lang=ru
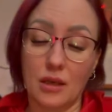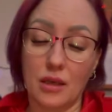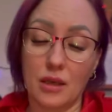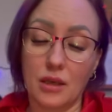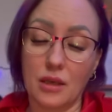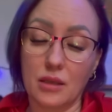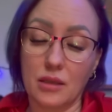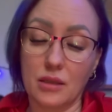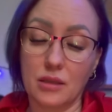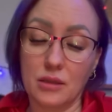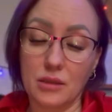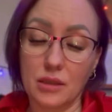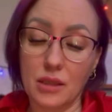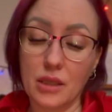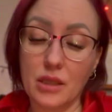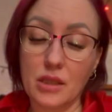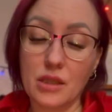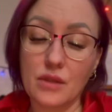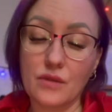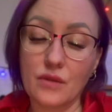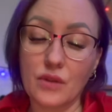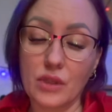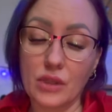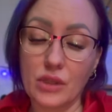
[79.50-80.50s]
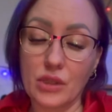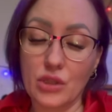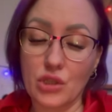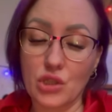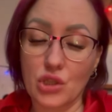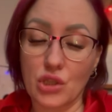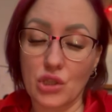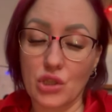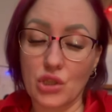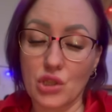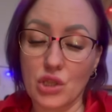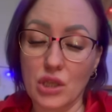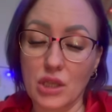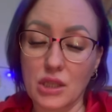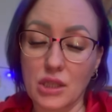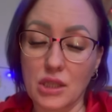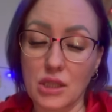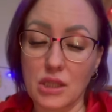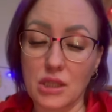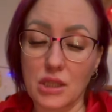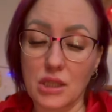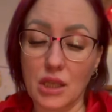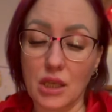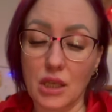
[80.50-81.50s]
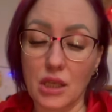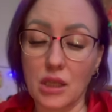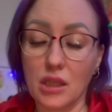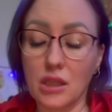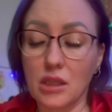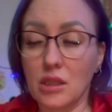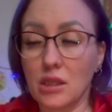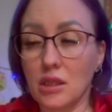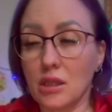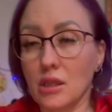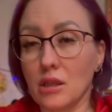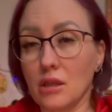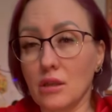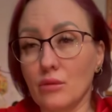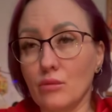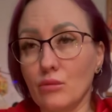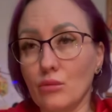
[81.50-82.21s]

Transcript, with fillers: Э, на развилочке часто стоите,